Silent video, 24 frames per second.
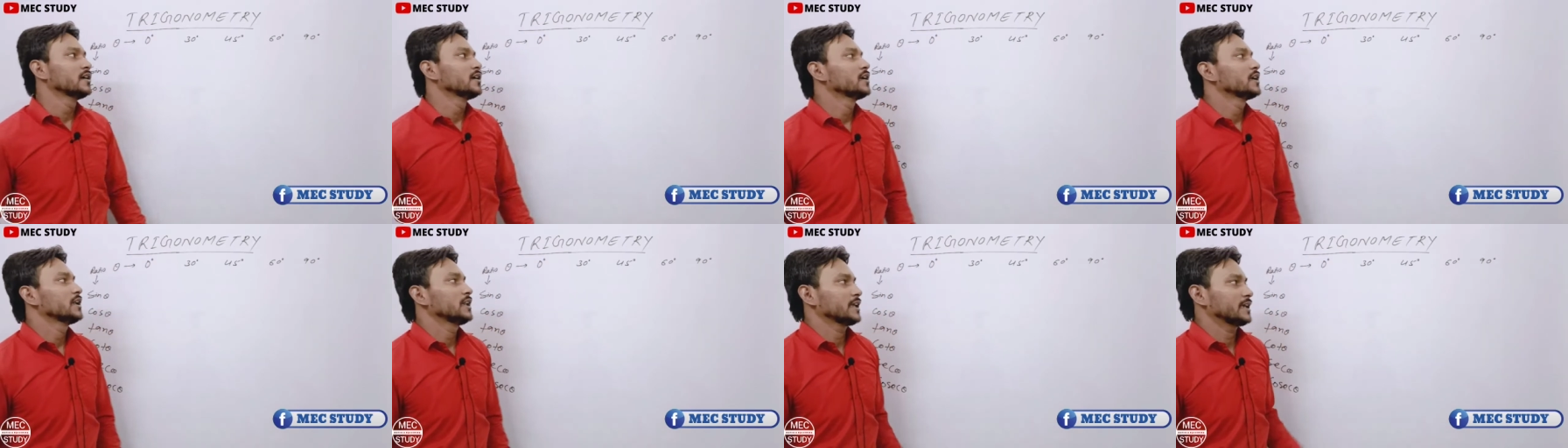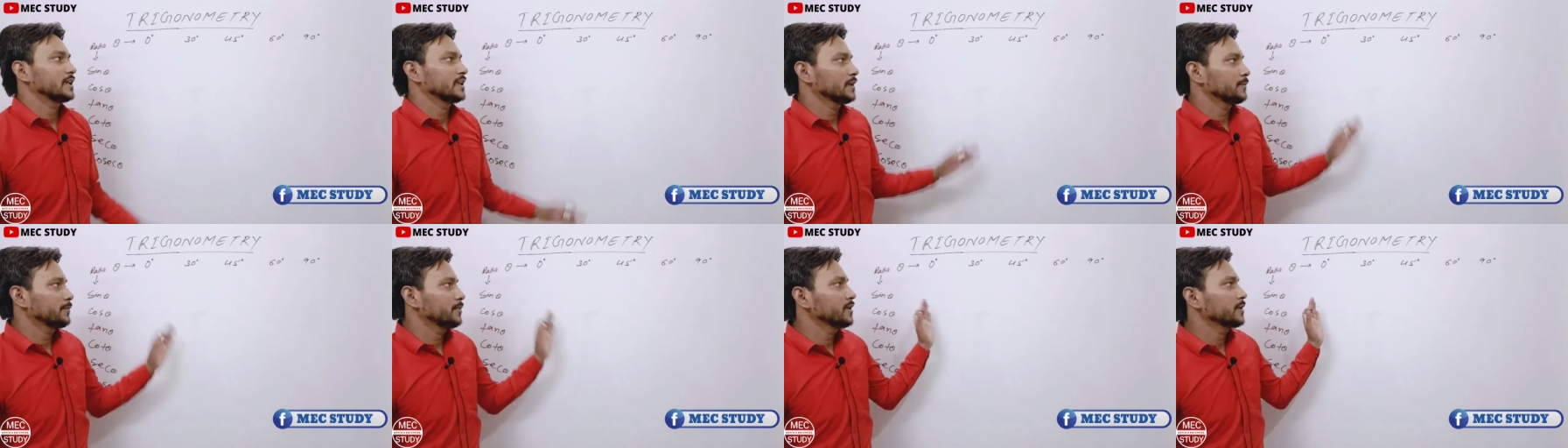लेकिन
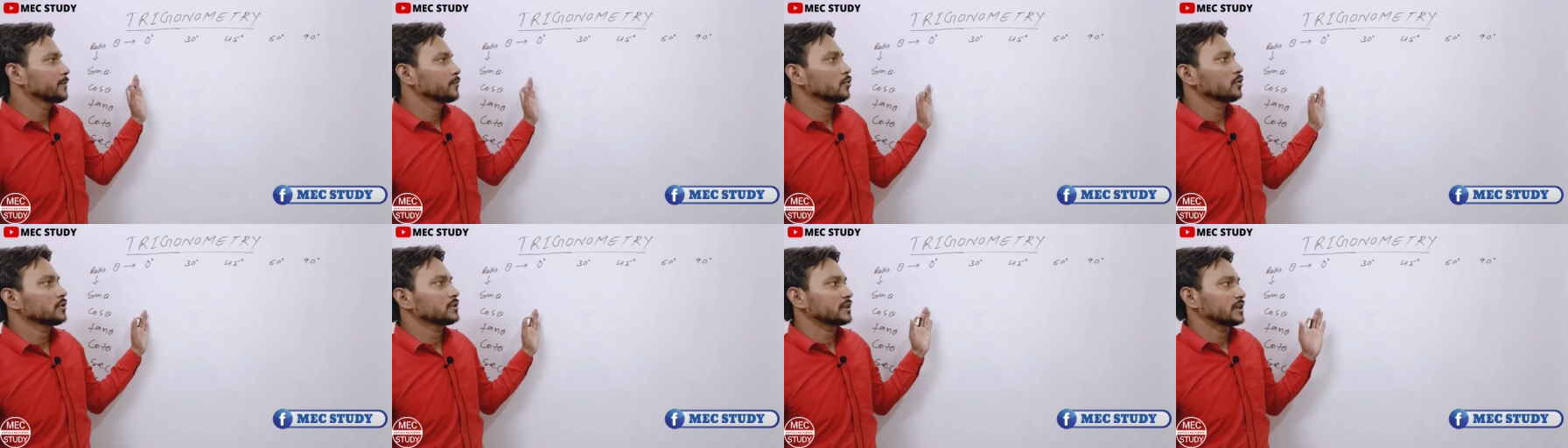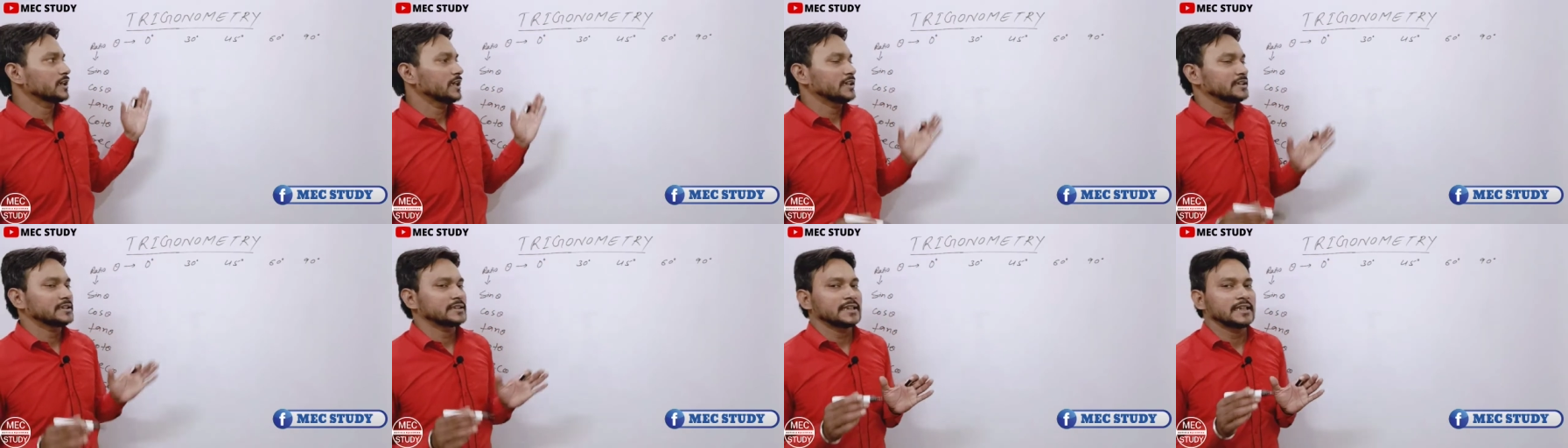अभी हम लोग
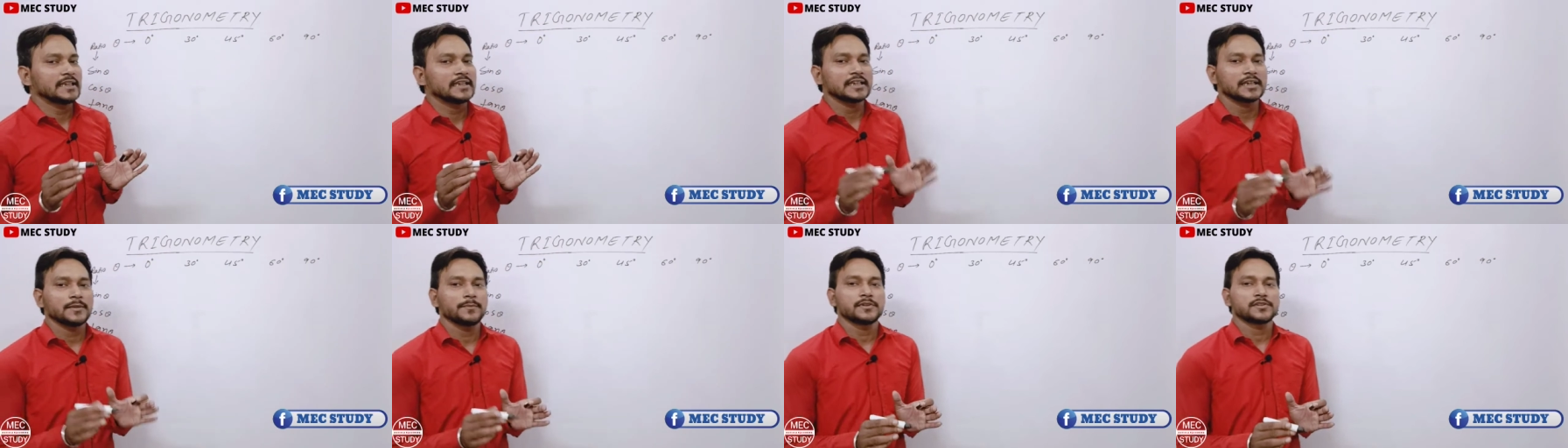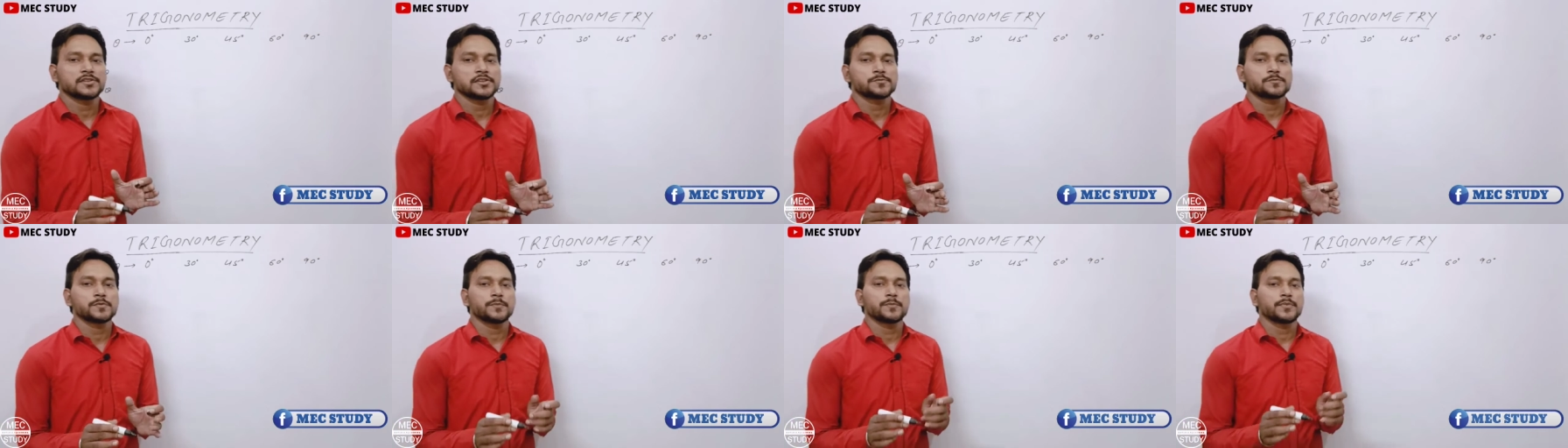क्लास टेन के बेसिस
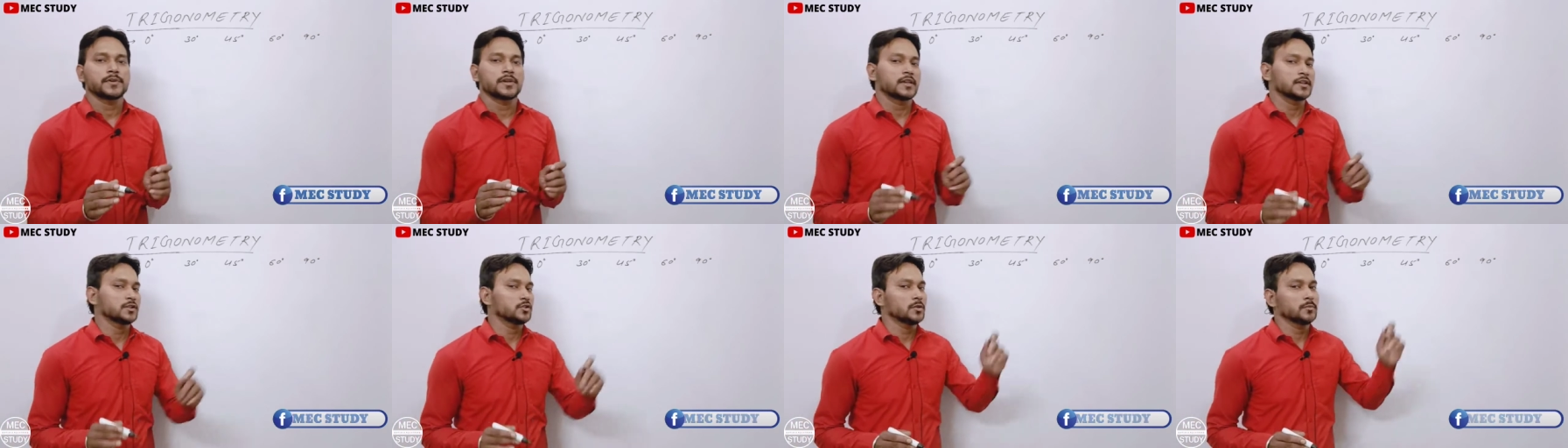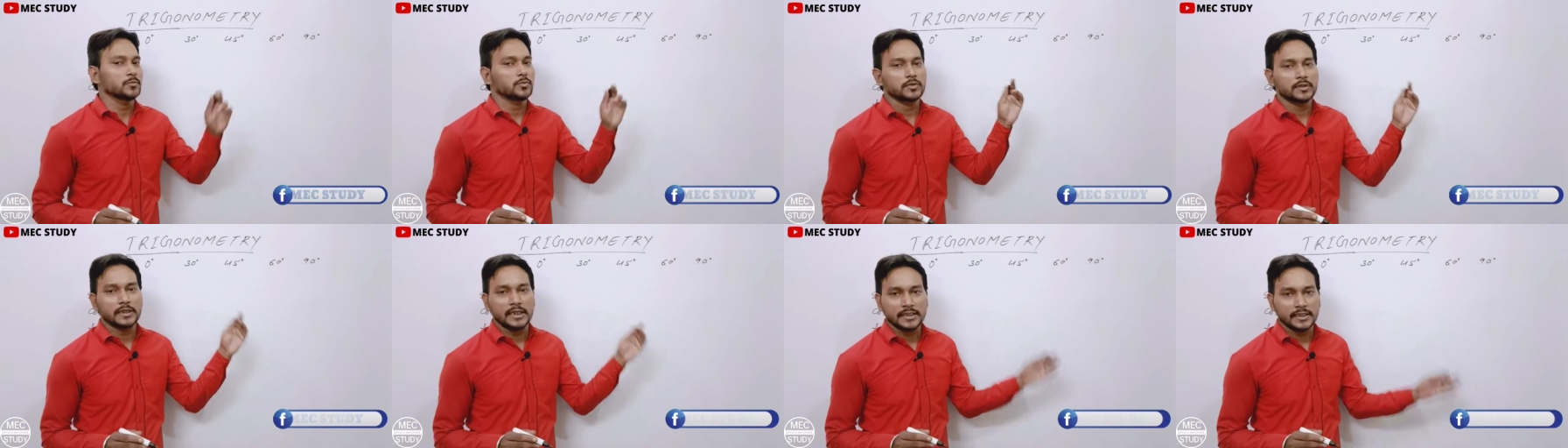पे पढ़ तो हम
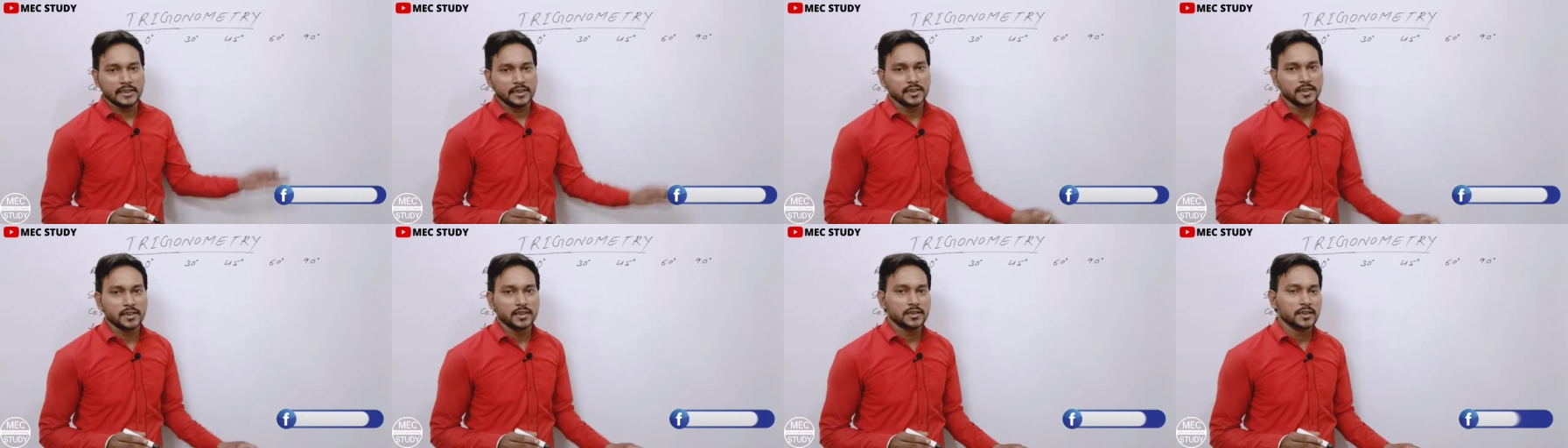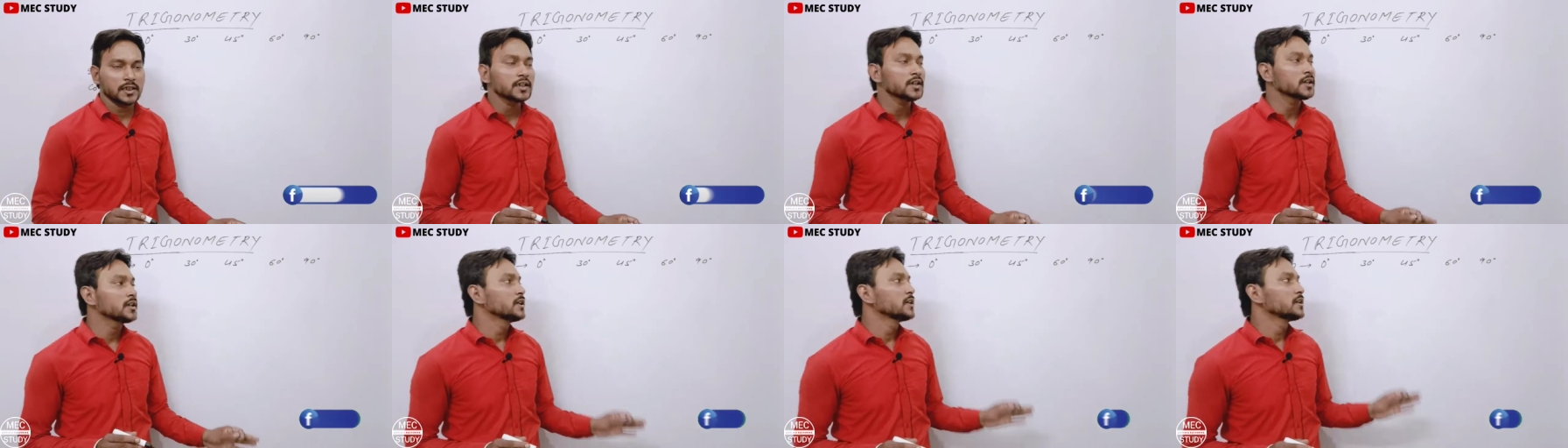लोग नाइन्टी डिग्री तक